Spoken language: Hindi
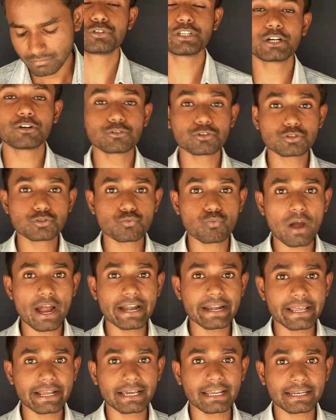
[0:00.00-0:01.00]
तो देखो दोस्तों
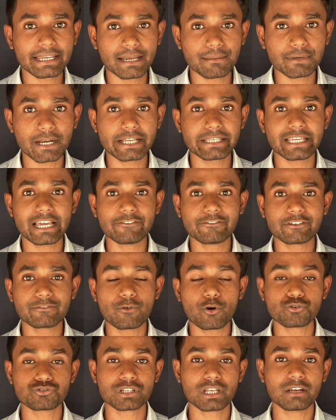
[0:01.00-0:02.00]
वाइड एंगल कैमरा या फिर
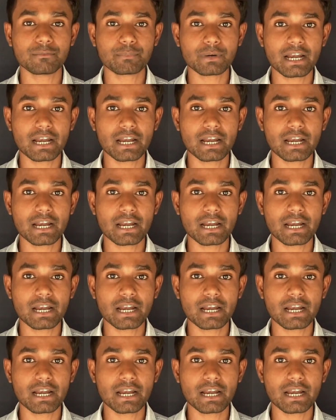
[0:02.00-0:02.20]
बहुत सारे